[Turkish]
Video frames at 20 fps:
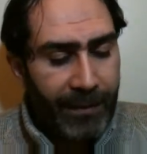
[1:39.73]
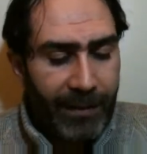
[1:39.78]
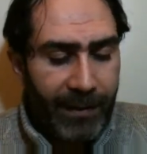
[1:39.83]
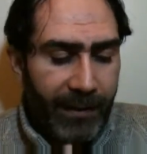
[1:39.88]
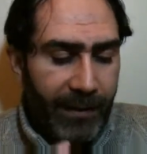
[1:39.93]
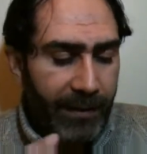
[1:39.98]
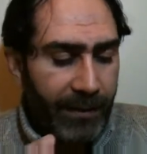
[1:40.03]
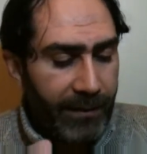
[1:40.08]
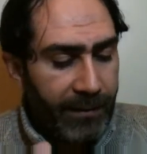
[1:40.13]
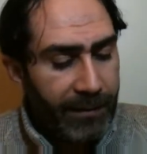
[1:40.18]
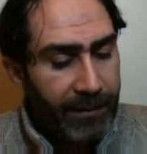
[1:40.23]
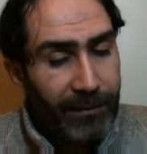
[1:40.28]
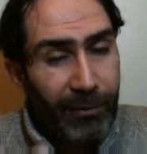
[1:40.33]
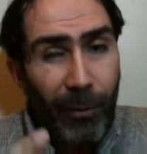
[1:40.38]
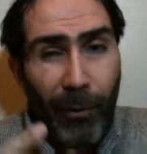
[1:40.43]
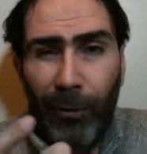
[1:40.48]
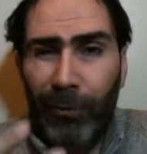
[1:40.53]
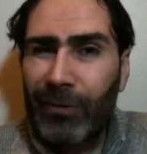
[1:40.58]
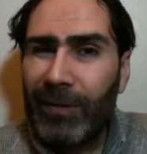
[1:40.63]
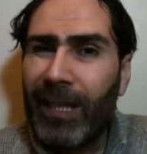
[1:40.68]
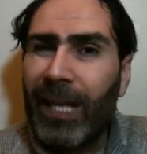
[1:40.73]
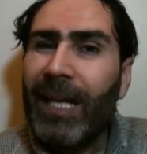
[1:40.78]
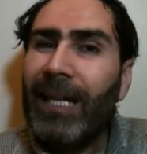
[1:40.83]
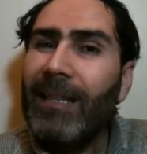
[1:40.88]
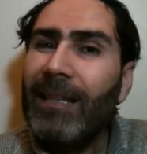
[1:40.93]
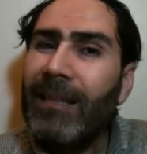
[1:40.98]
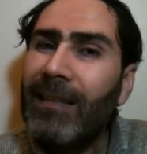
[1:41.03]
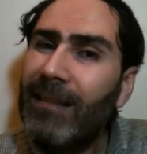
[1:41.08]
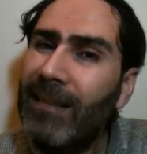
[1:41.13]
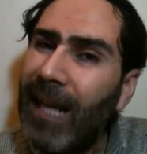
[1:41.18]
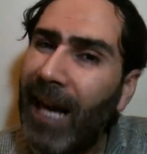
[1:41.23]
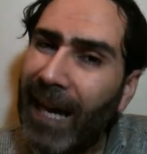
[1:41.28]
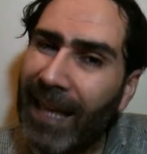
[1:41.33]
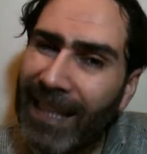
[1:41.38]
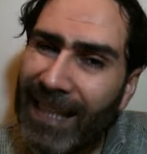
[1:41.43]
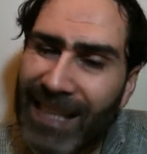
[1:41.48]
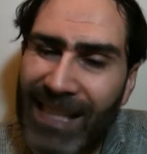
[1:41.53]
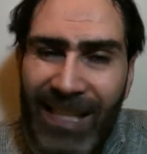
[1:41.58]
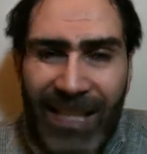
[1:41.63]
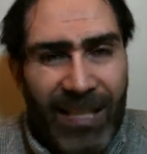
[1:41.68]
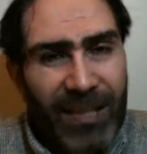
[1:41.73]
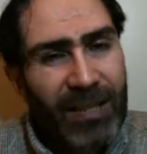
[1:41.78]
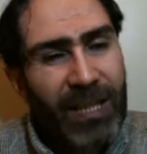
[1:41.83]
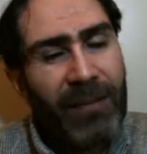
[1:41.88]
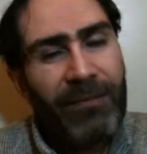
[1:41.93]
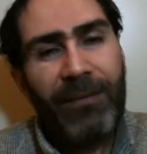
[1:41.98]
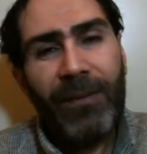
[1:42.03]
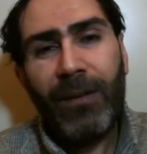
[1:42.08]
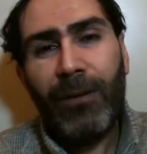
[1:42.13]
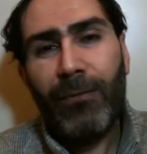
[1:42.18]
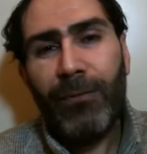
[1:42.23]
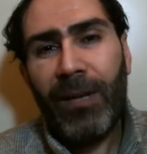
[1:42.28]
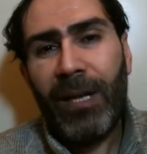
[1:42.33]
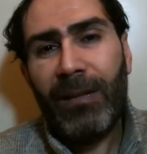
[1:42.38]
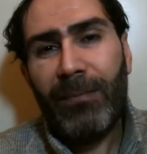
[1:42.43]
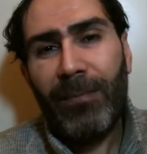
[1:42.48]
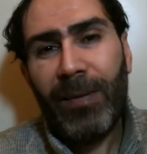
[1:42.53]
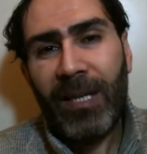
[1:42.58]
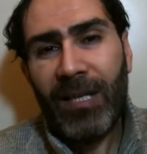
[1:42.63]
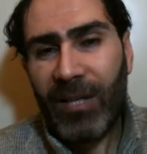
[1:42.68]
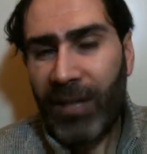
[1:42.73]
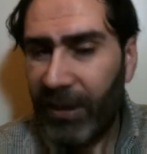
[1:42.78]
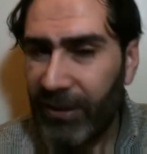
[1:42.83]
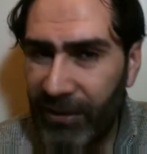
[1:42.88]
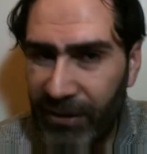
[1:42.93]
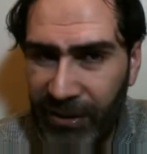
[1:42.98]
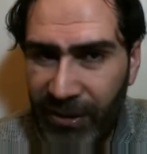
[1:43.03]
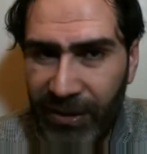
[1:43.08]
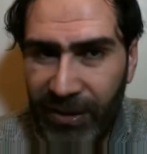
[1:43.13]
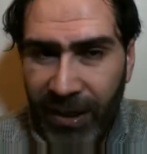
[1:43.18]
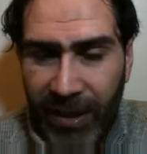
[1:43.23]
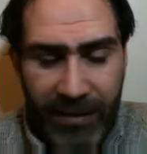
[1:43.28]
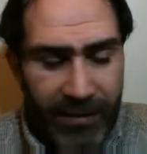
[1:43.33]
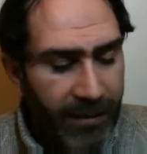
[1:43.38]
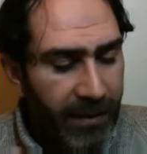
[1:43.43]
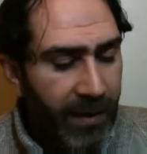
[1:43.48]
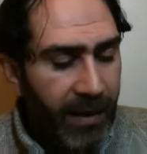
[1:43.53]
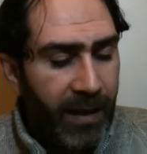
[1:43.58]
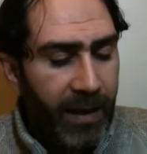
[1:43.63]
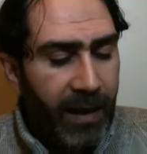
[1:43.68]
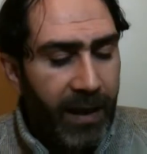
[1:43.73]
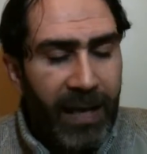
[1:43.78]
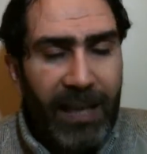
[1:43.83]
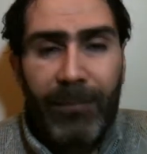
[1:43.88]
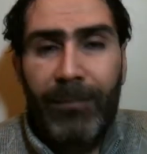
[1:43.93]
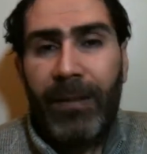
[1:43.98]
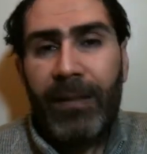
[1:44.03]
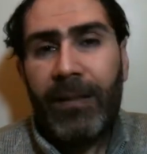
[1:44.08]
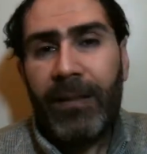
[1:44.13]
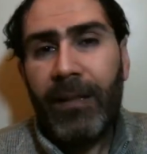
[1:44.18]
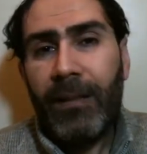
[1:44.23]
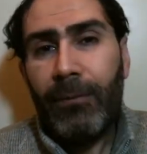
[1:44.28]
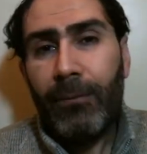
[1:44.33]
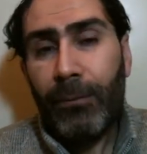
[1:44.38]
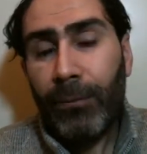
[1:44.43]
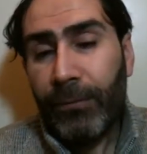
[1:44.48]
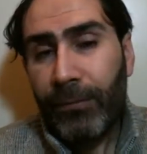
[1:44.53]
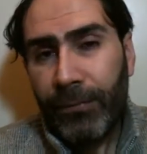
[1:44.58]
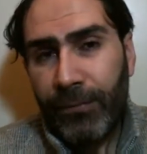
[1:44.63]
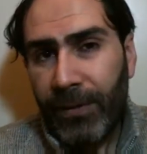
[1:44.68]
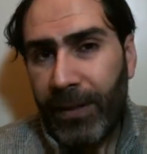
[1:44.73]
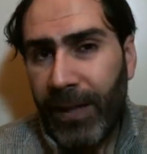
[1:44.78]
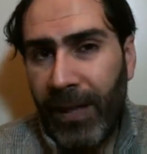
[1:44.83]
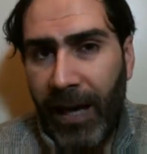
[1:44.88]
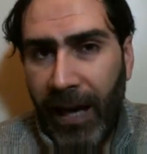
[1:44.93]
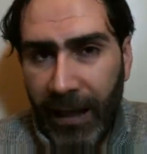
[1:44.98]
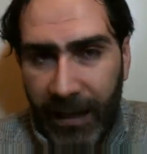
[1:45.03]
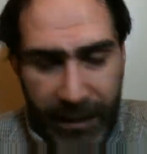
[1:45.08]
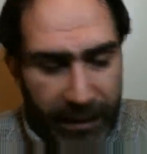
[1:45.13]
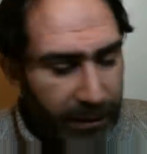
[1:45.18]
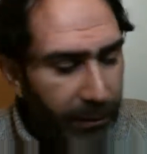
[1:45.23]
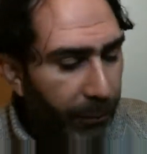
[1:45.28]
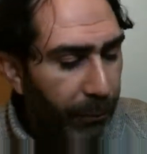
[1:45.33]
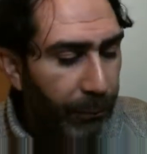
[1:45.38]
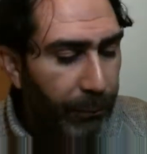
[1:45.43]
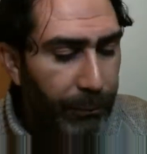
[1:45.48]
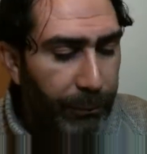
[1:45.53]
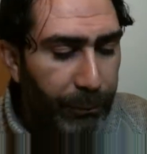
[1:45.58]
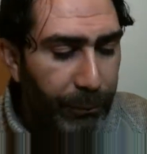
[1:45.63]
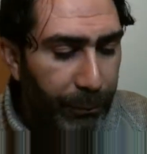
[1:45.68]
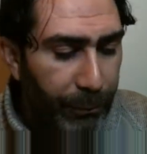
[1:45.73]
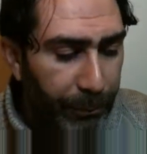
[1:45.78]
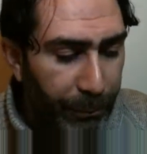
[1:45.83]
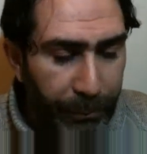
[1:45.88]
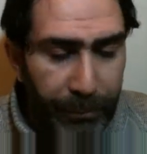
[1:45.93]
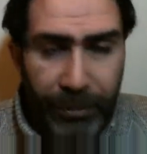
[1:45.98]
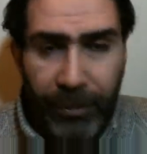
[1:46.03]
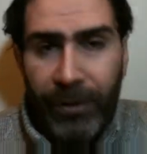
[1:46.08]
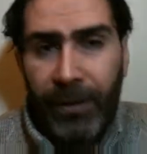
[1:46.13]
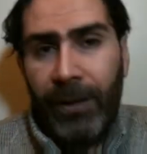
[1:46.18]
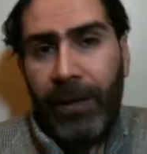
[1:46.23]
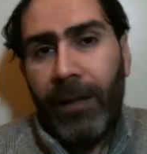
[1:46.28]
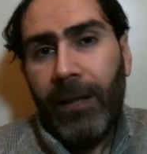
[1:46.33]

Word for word: e, orada daha ince tefekkür etmeye çalışacağız. Elbette lütfu ilahi ile oluyor bu.